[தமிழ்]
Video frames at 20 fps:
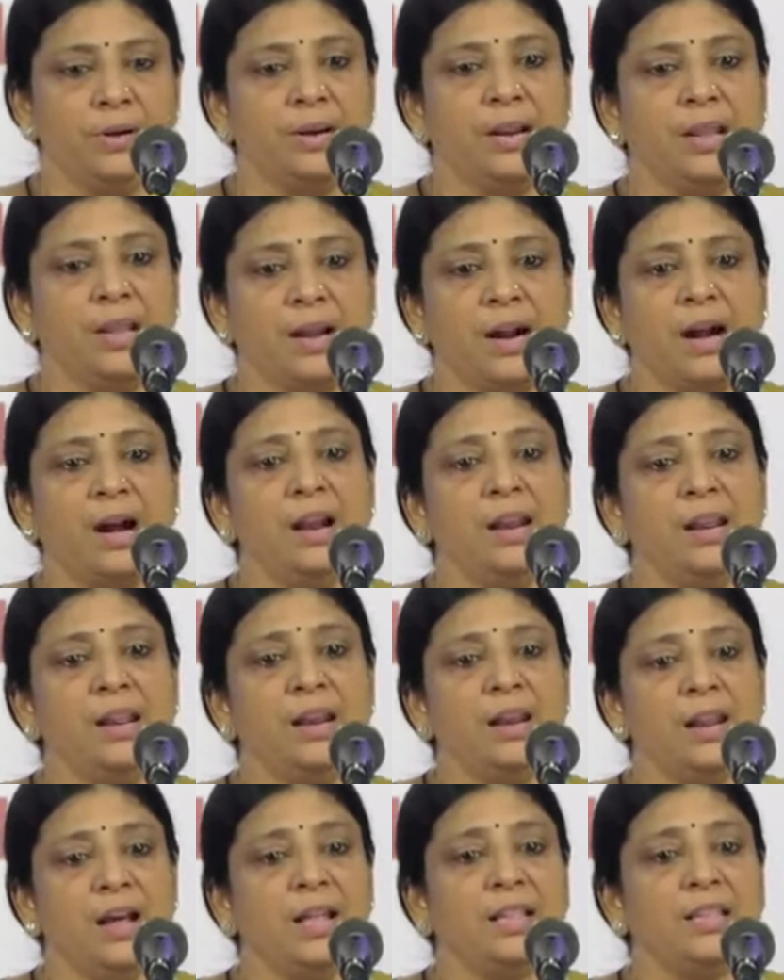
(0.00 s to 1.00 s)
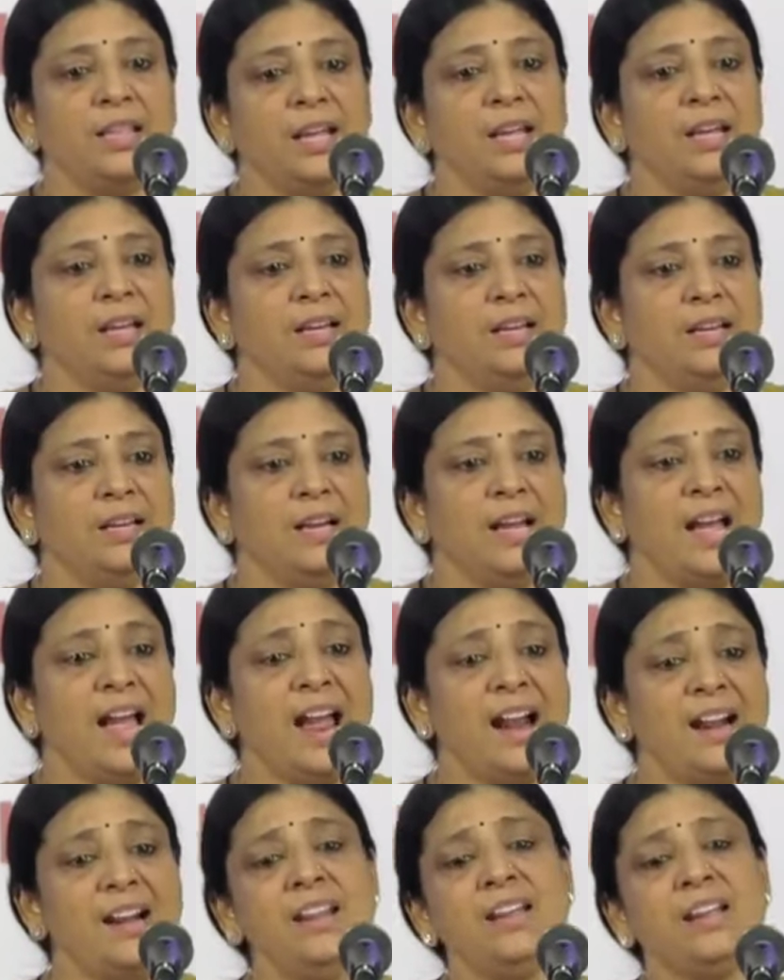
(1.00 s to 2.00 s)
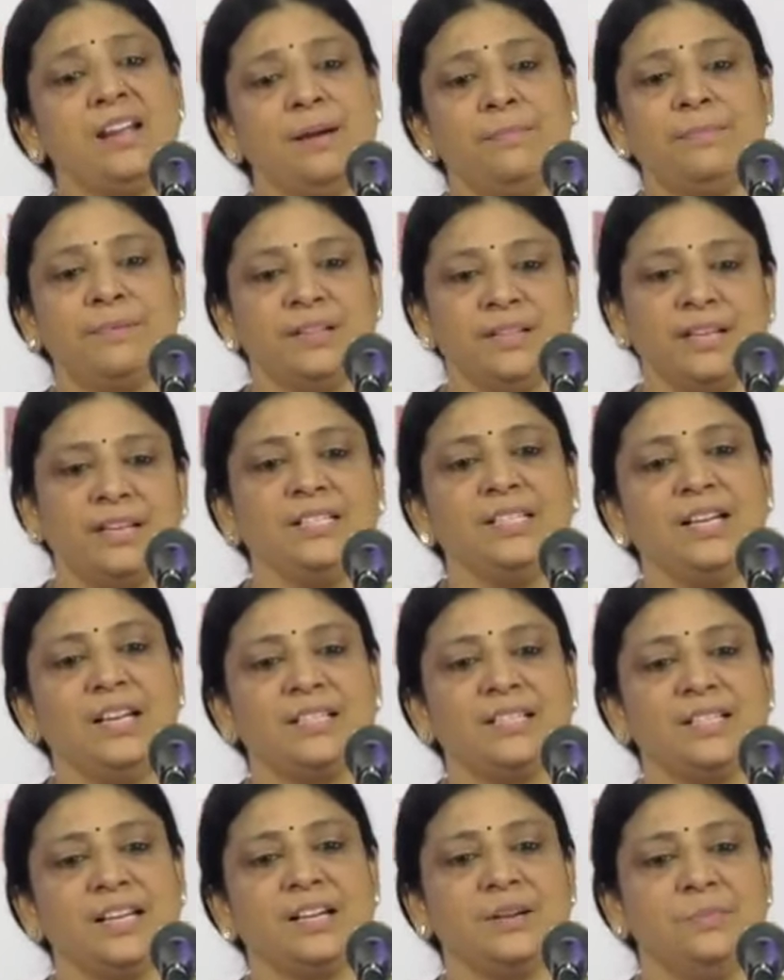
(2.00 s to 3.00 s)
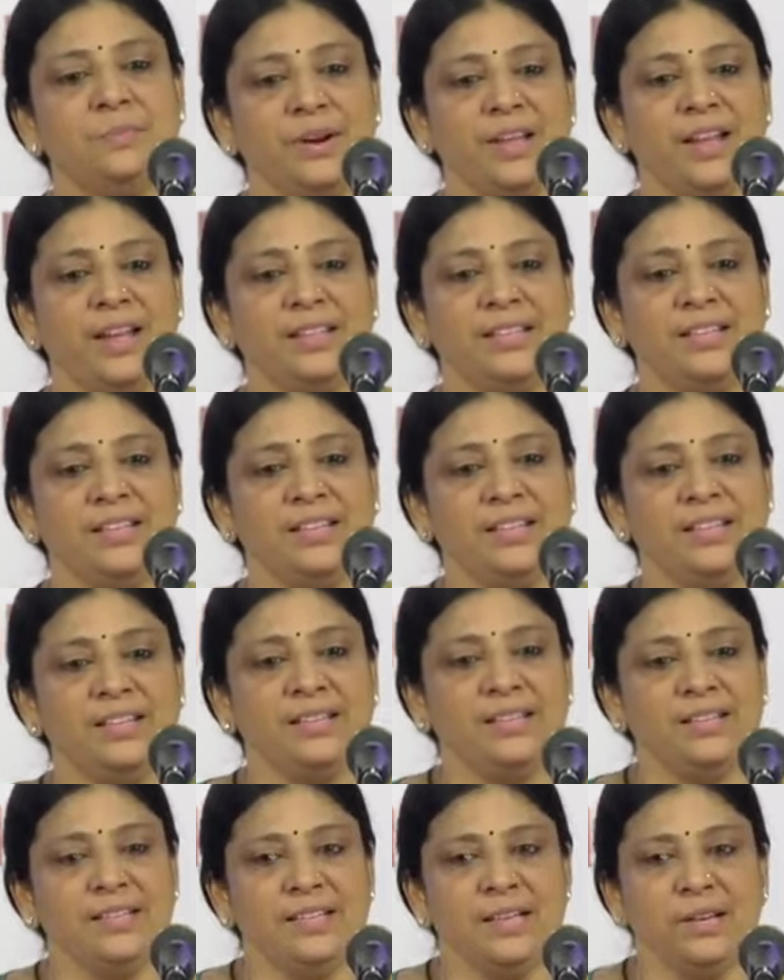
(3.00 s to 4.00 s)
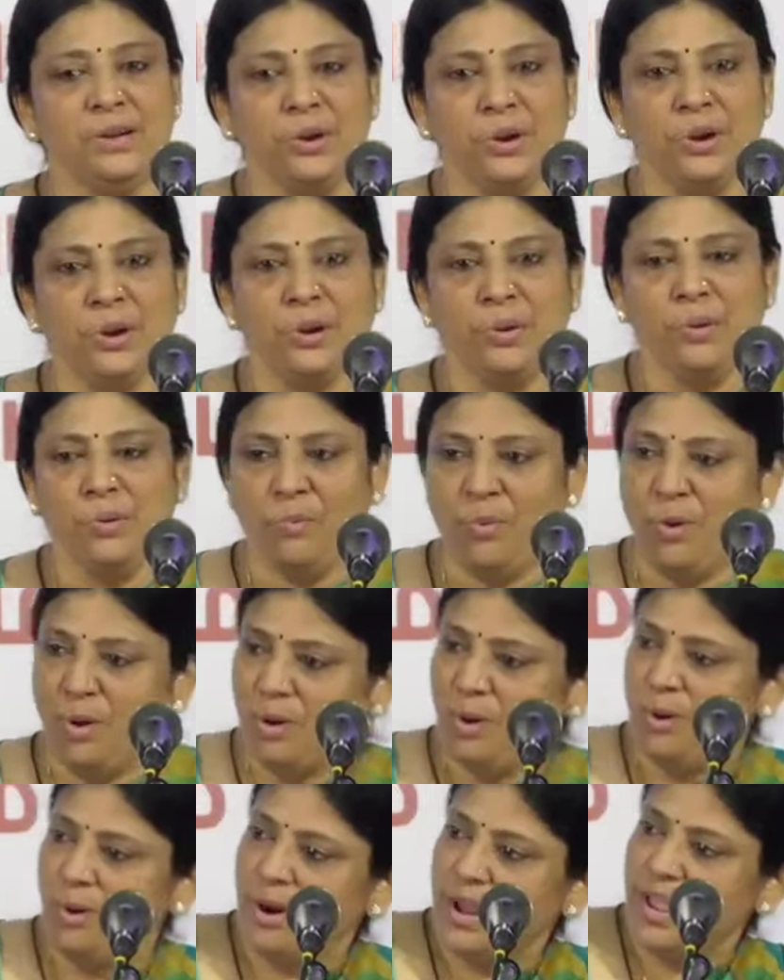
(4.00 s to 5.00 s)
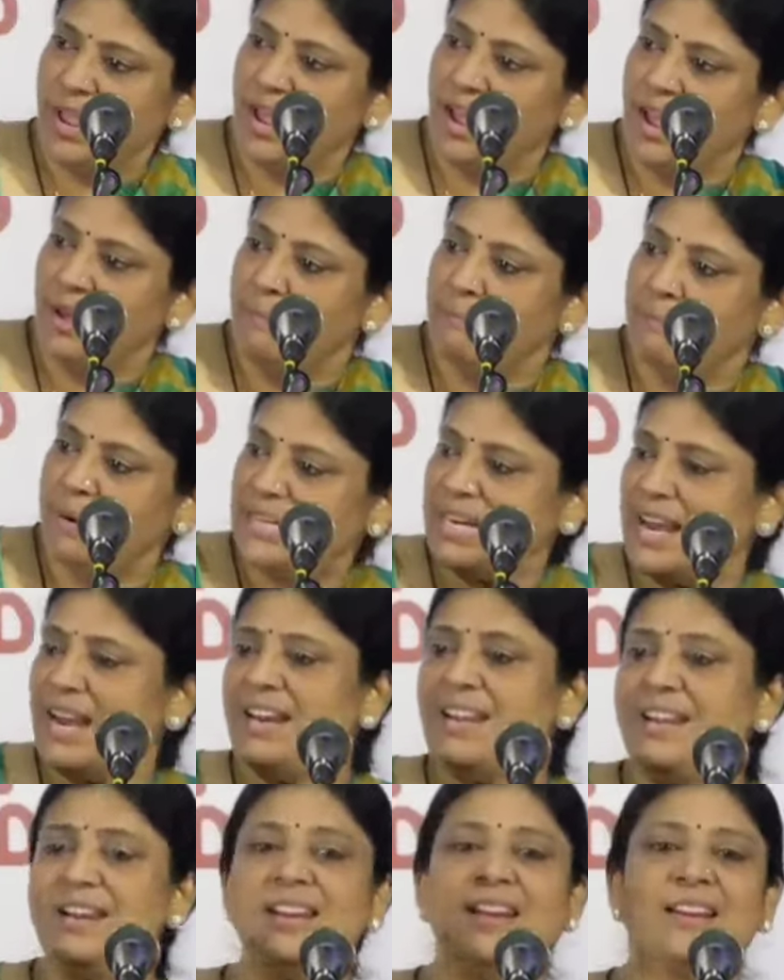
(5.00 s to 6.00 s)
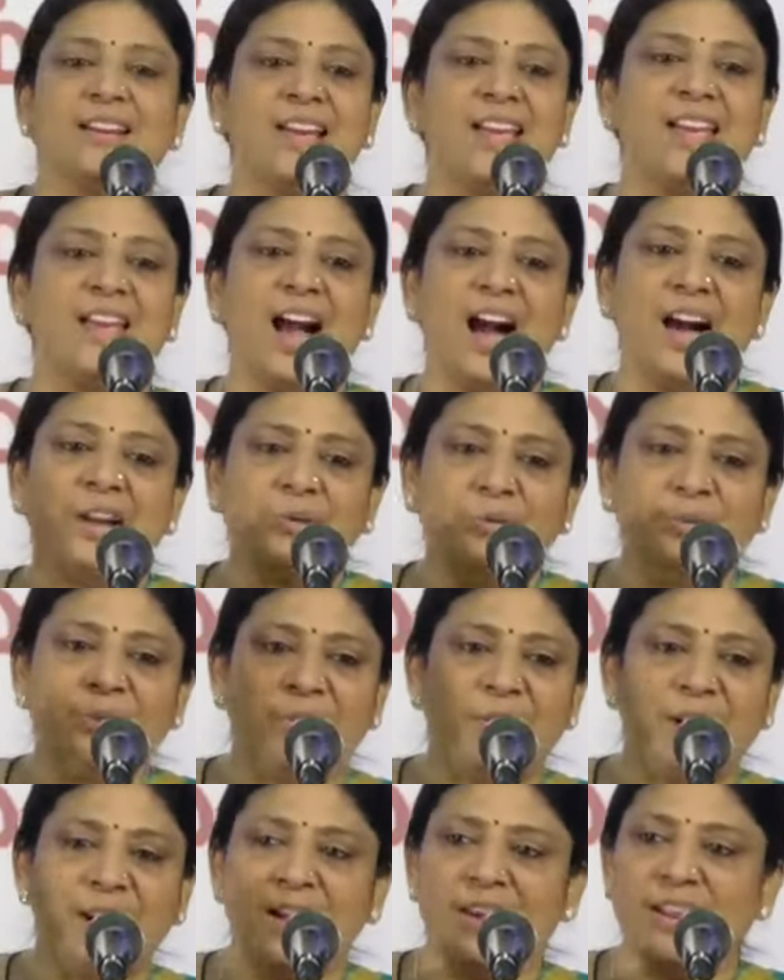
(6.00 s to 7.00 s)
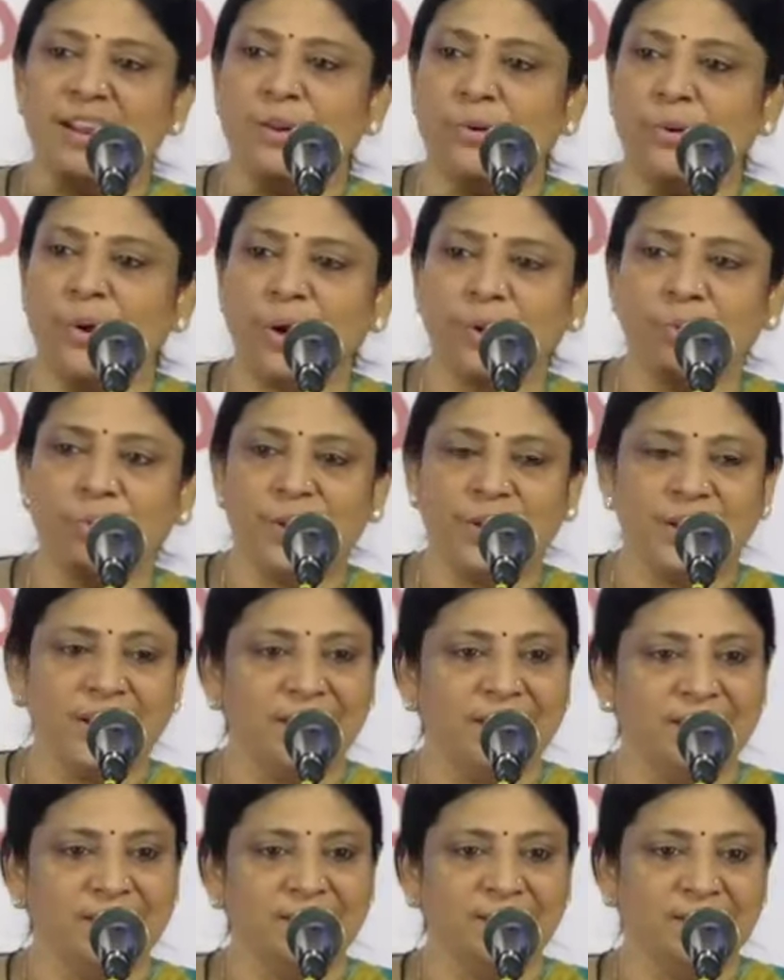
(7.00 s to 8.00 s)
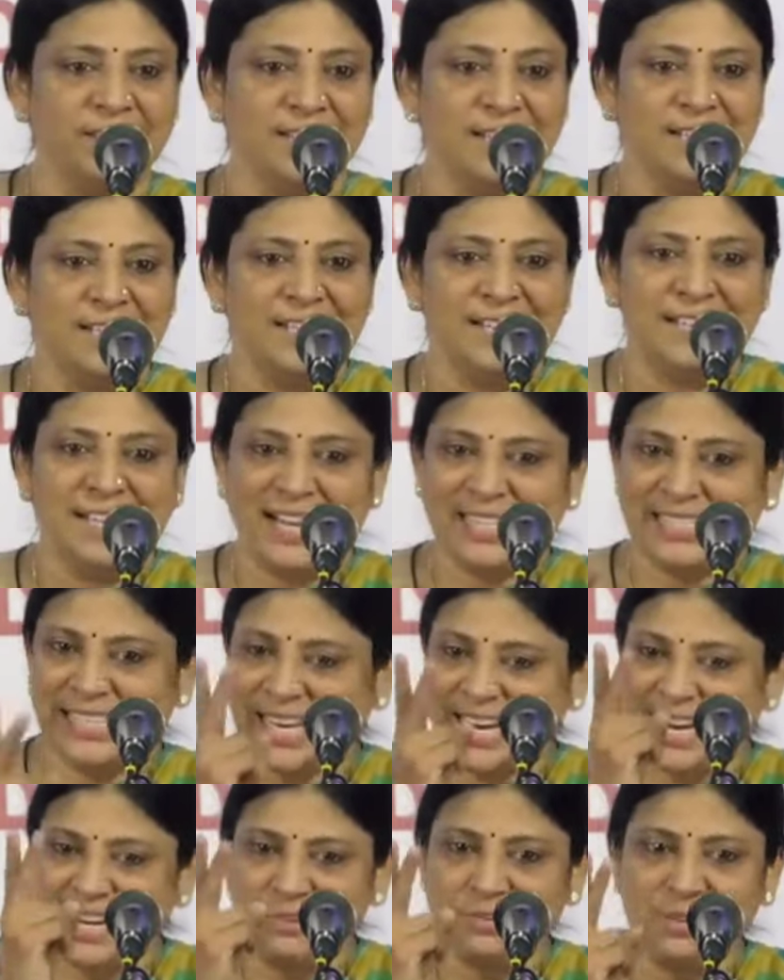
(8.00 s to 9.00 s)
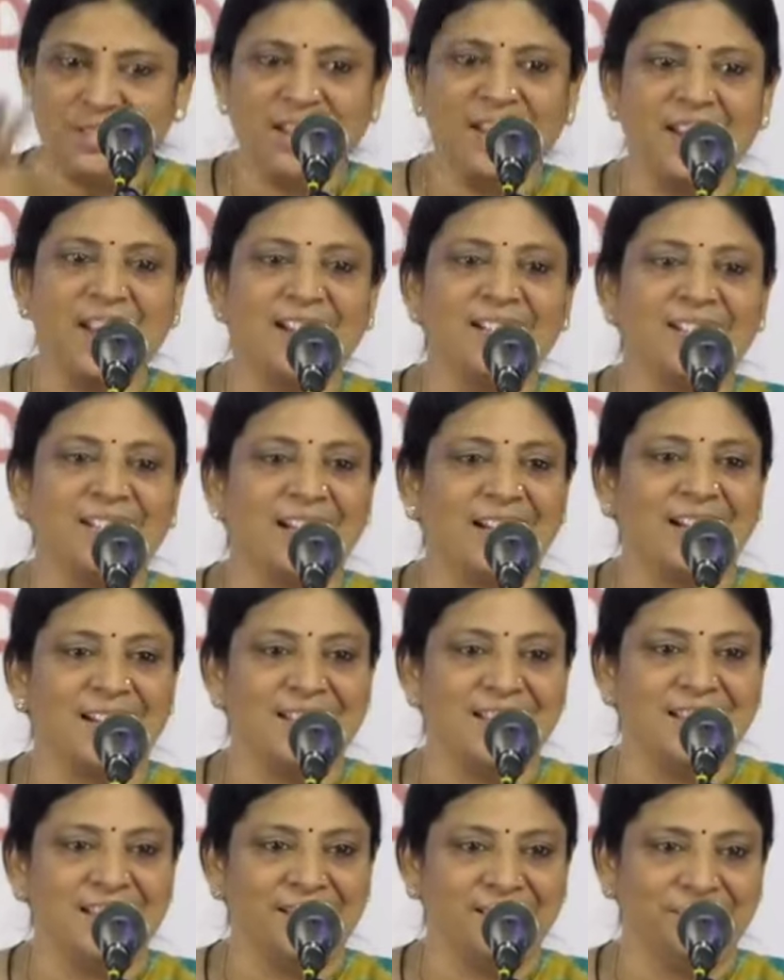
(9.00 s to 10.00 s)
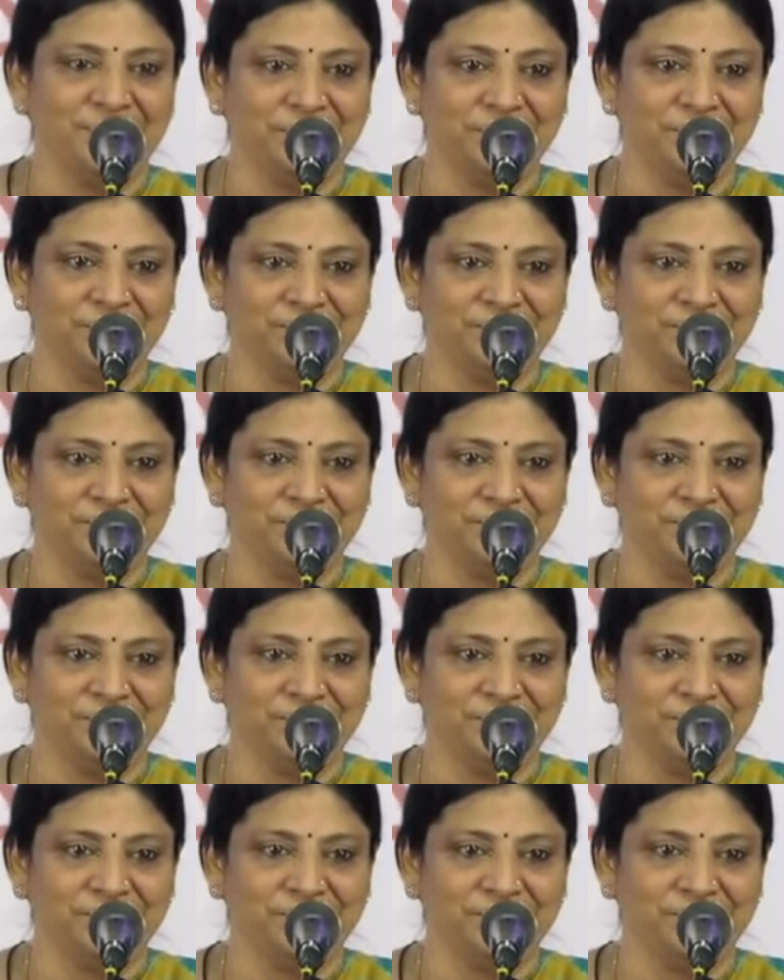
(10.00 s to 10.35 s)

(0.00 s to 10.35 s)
ஒற்றை கால் இல்லாத ஹேண்டிகேப்டை தான் சார் சேர்க்க முடியாது உங்களுடைய பெட்டாலியனில் இருக்க யார் கூட வேணாலும் என்னை ஓட விடுங்க நான் செகண்ட் வந்தேன்னா என்னை சேர்க்காதீங்க